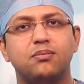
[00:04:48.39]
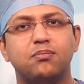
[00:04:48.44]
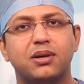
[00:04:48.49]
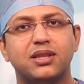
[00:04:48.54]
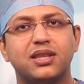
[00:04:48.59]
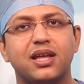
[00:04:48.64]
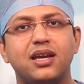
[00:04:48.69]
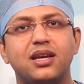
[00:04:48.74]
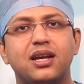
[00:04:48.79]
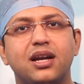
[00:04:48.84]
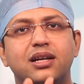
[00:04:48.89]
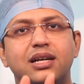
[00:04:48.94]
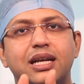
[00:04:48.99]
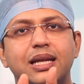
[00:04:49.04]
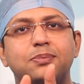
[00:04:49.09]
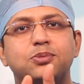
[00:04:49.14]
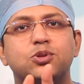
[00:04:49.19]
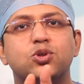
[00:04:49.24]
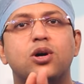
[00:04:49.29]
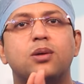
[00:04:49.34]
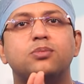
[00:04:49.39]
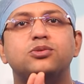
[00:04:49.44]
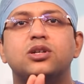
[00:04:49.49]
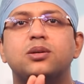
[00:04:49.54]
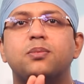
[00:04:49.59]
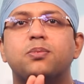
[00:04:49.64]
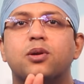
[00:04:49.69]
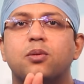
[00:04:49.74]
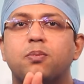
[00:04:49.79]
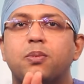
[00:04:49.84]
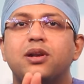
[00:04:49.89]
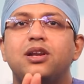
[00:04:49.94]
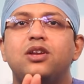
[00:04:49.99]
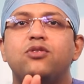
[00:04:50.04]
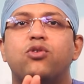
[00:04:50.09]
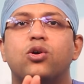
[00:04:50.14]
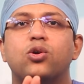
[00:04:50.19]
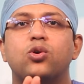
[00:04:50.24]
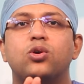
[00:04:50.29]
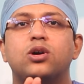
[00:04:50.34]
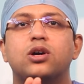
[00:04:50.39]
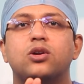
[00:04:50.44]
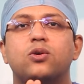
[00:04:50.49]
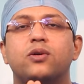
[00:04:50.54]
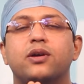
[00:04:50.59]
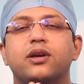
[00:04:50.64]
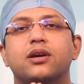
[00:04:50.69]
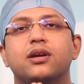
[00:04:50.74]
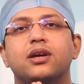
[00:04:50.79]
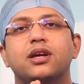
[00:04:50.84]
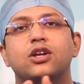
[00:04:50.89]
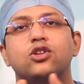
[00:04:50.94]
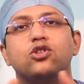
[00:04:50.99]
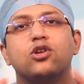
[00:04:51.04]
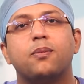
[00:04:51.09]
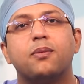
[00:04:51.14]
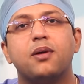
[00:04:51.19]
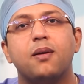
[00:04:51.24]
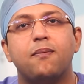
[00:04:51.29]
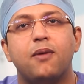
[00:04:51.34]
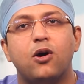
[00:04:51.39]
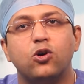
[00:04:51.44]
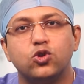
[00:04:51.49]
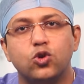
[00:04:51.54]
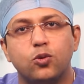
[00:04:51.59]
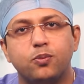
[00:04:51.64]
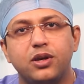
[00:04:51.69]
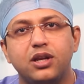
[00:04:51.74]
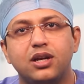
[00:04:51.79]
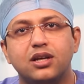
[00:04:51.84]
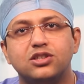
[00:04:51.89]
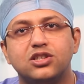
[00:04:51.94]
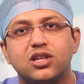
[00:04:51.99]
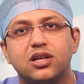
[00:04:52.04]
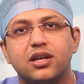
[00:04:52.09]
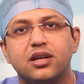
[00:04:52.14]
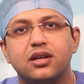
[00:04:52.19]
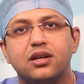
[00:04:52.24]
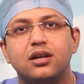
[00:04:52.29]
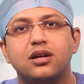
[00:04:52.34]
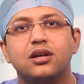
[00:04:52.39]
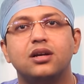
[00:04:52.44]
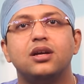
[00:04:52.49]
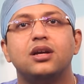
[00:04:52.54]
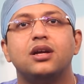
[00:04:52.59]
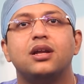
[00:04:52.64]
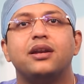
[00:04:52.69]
बताए गए टिप्स को आप जब प्रॉपरली फॉलो करोगे आपका माउथ ओपनिंग अच्छा रहेगा